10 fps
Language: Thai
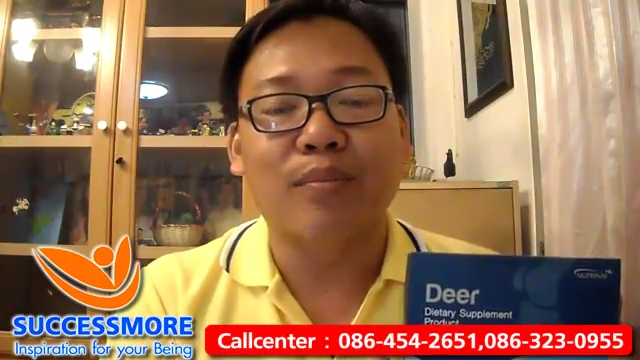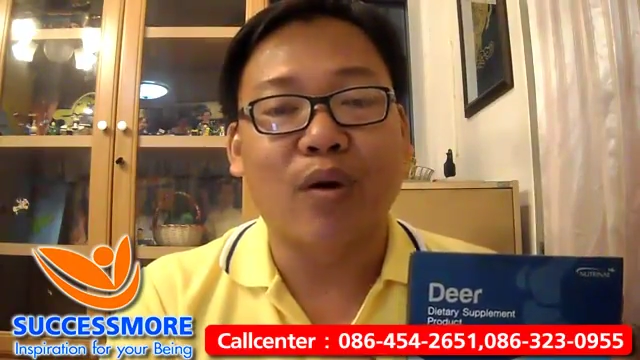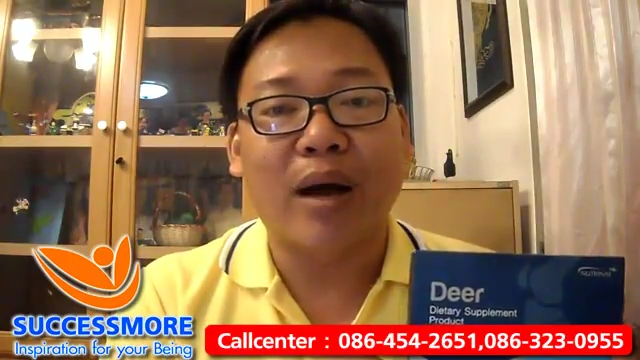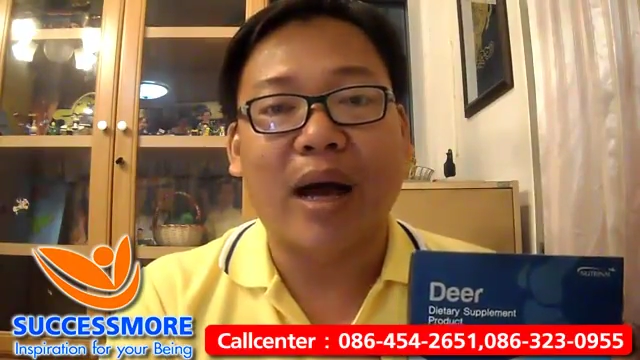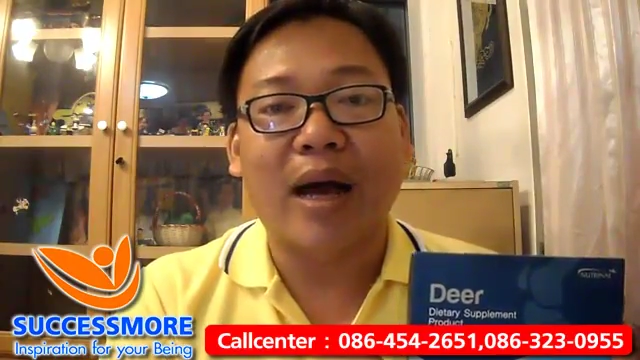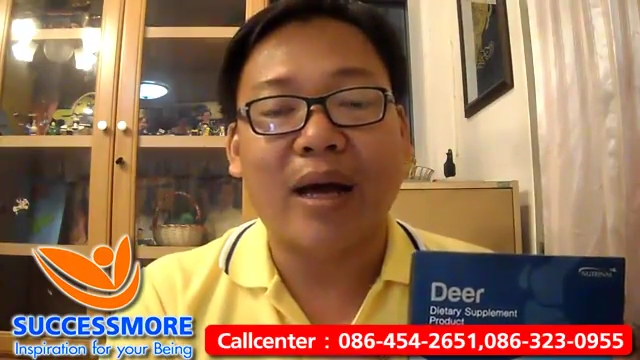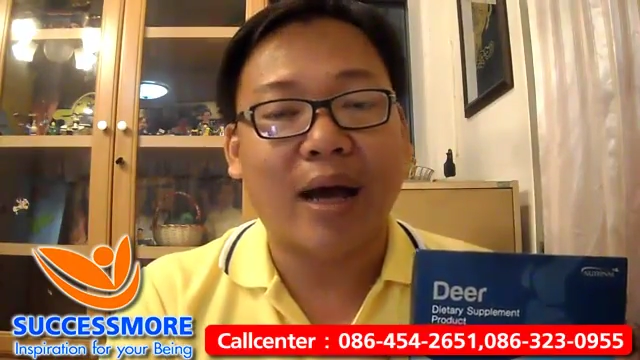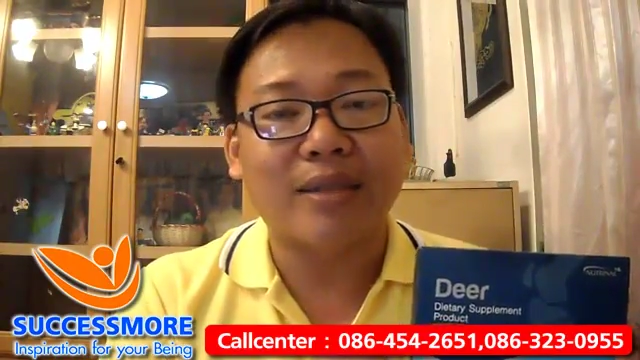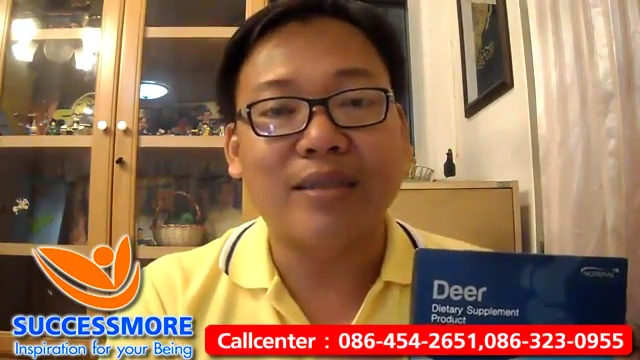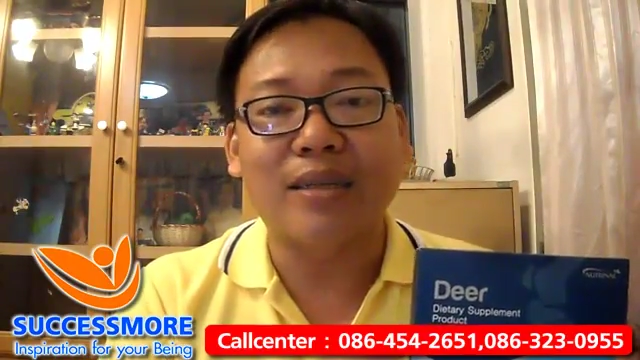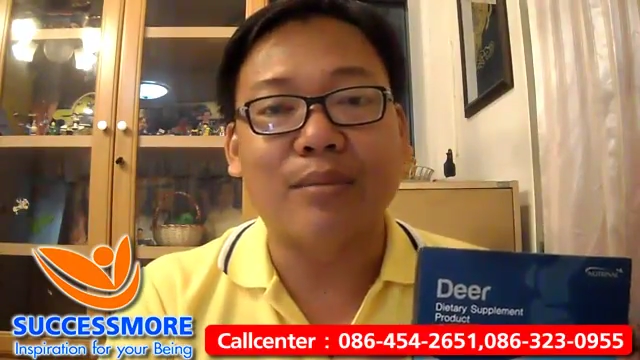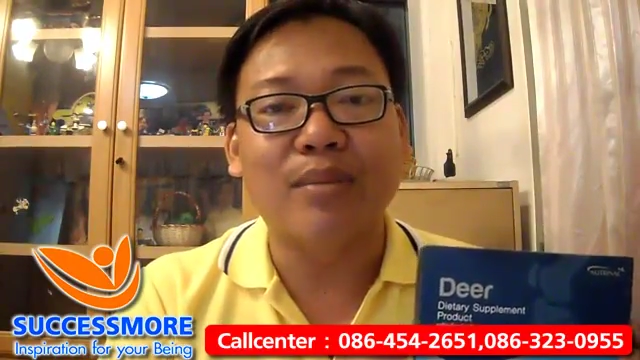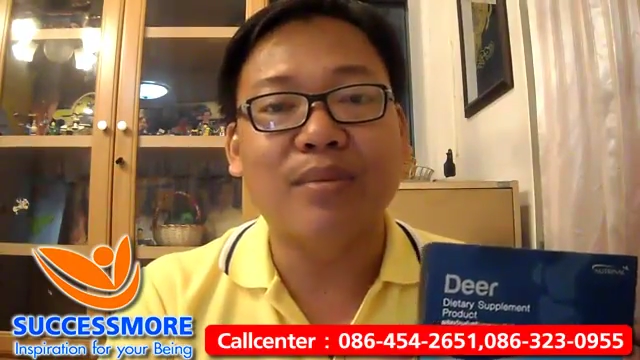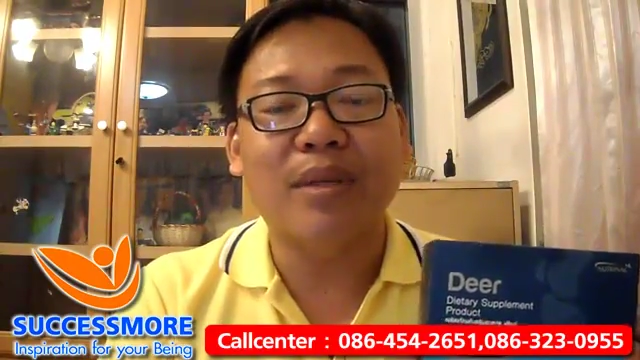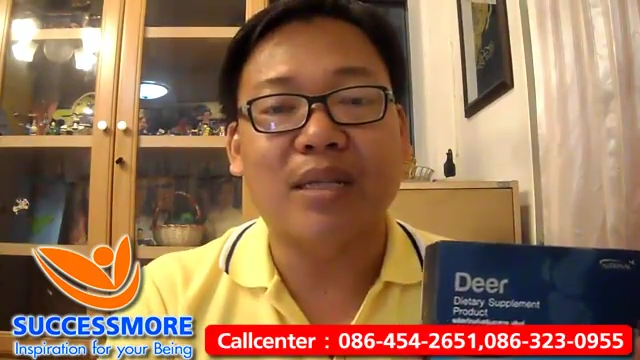มองหาอาหารเสริม
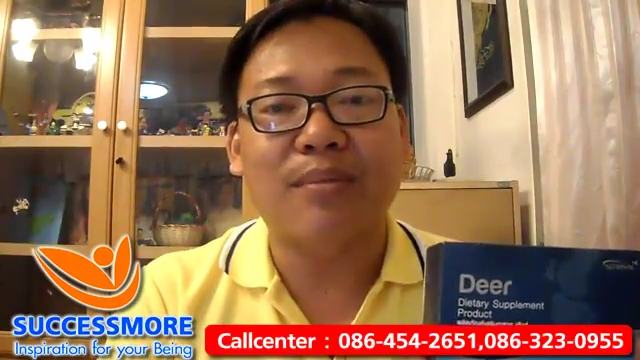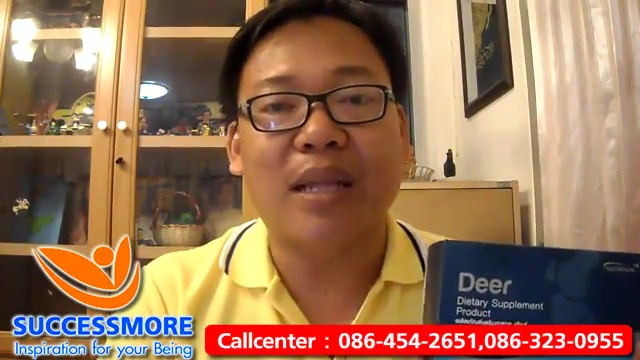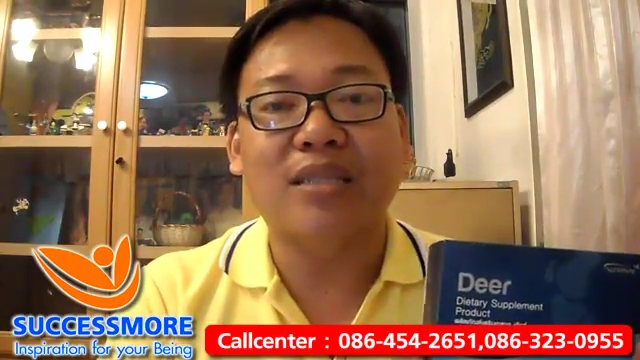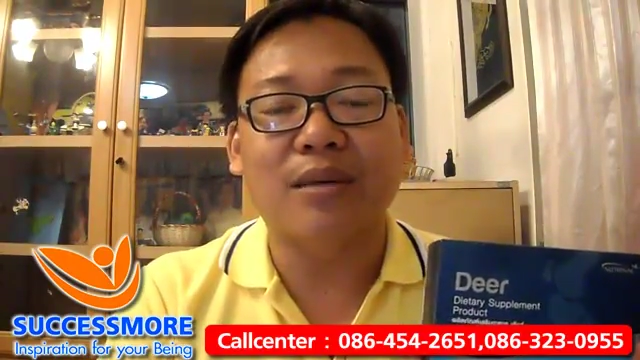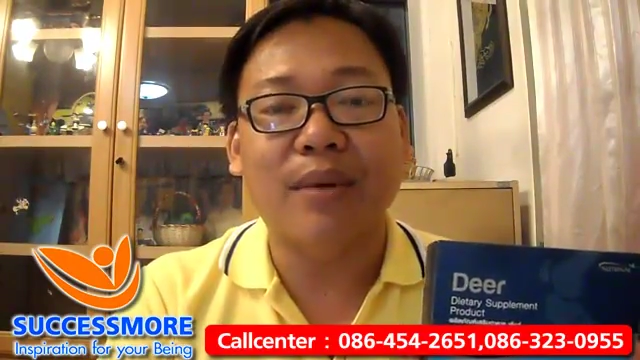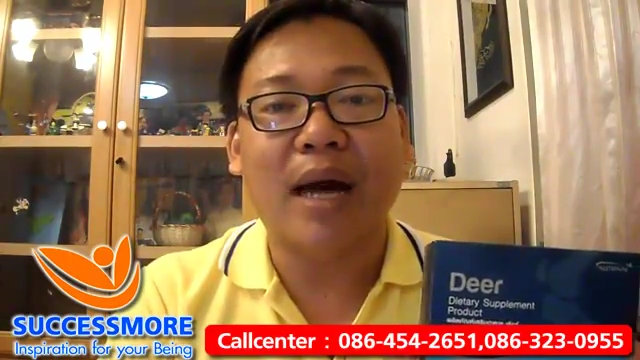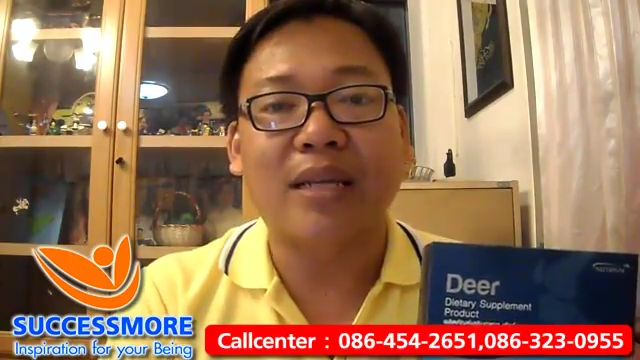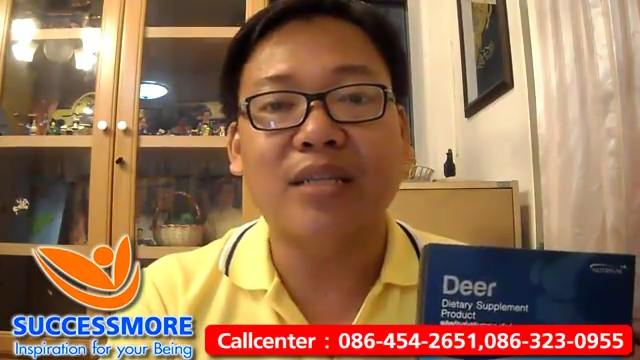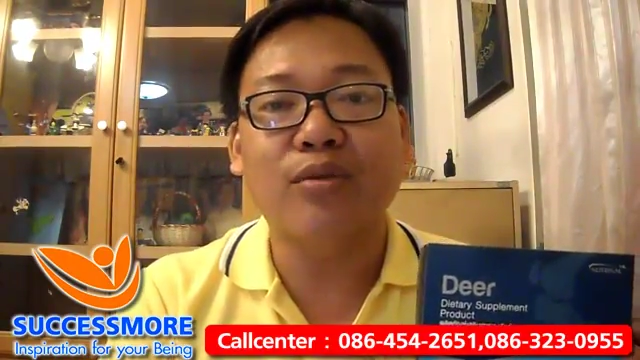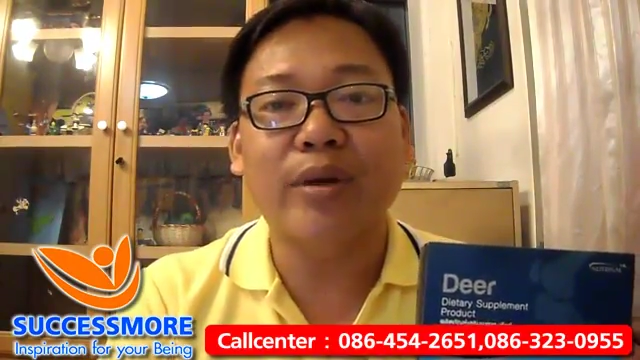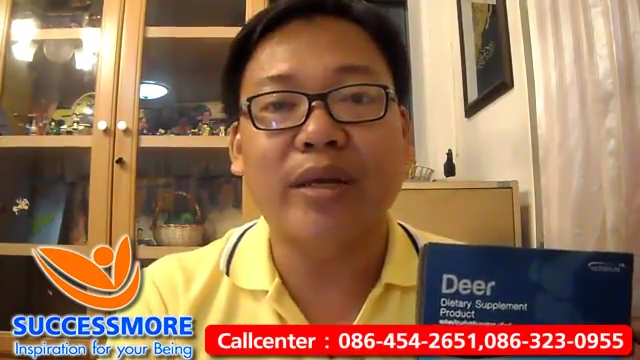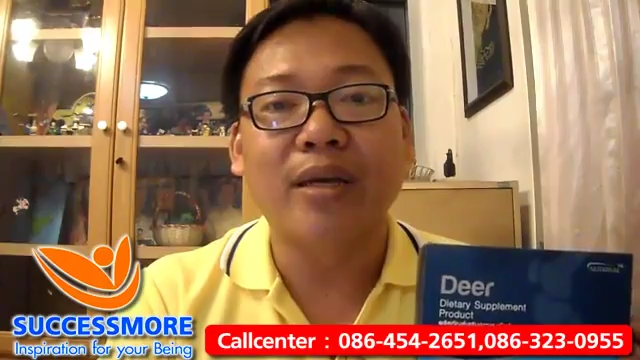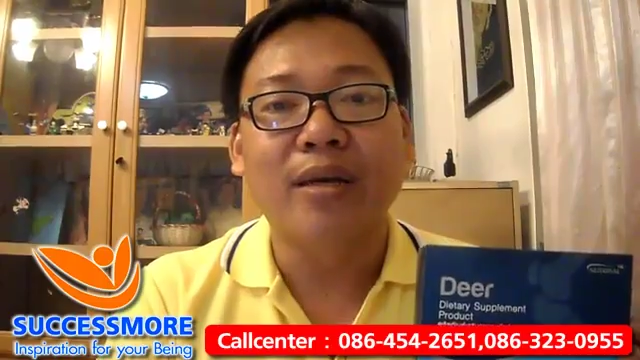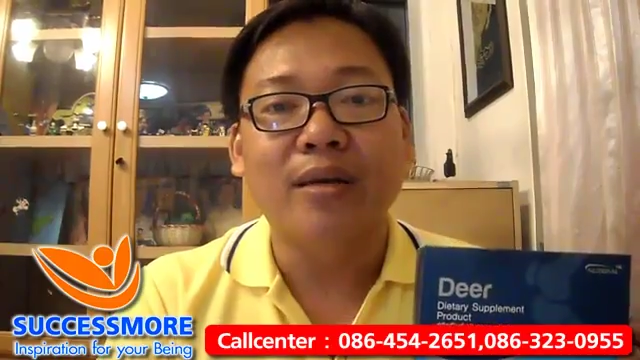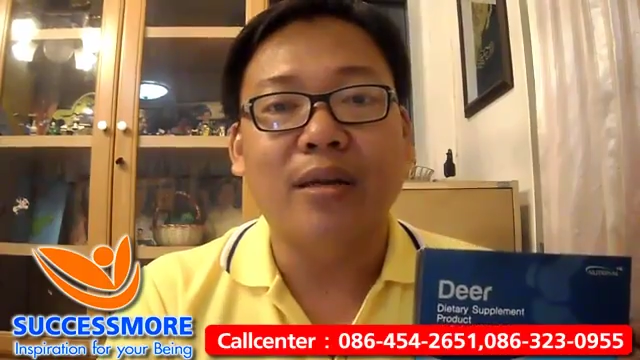หรือผลิตภัณฑ์เสริมอาหารที่ช่วย
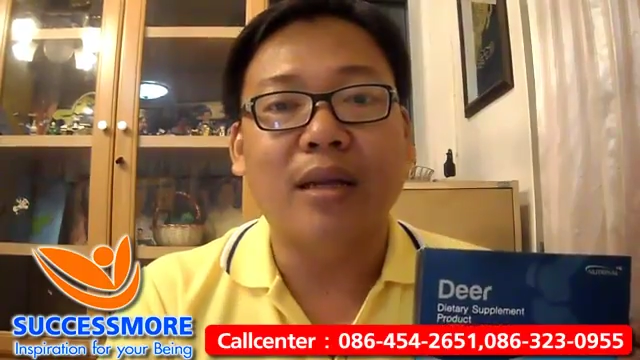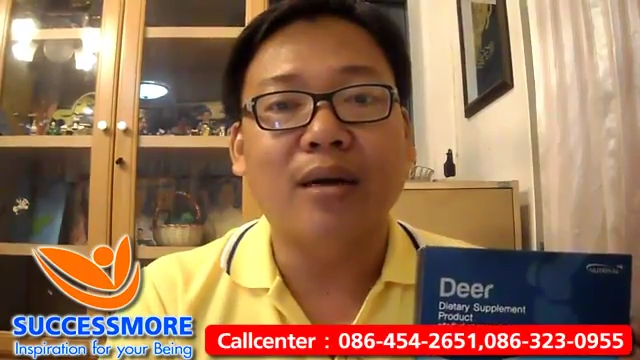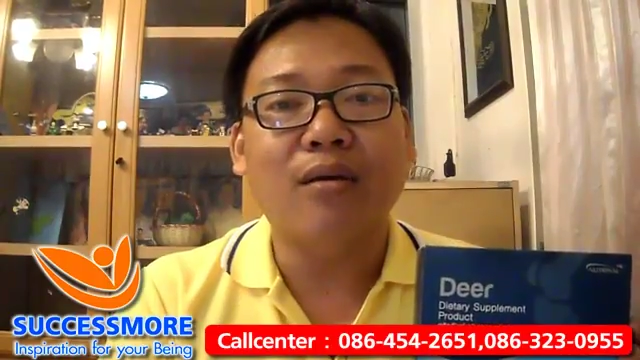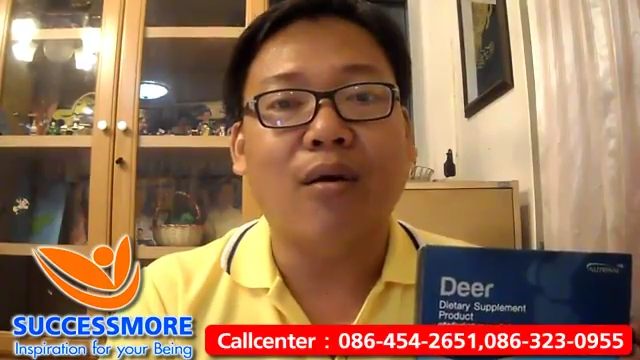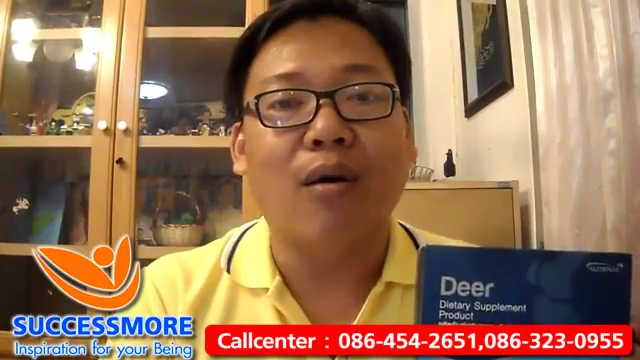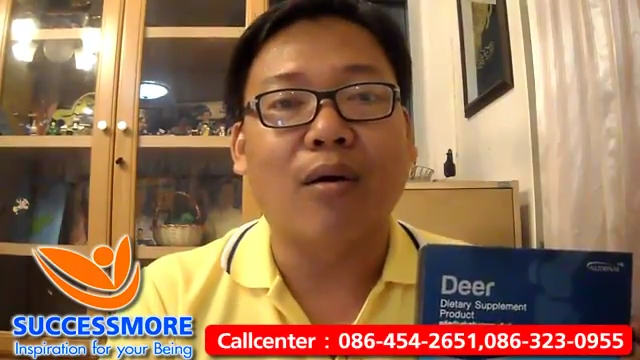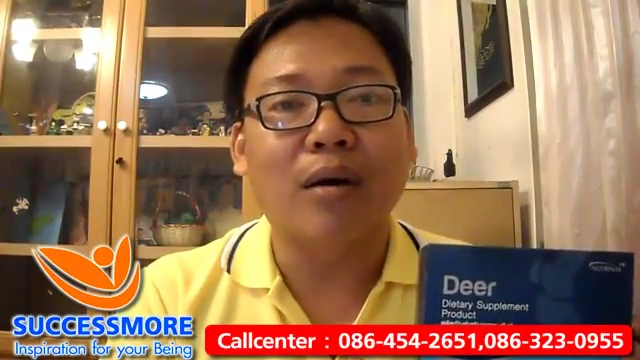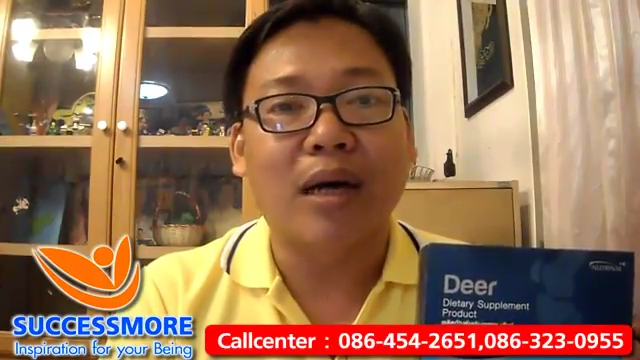ในเรื่องของ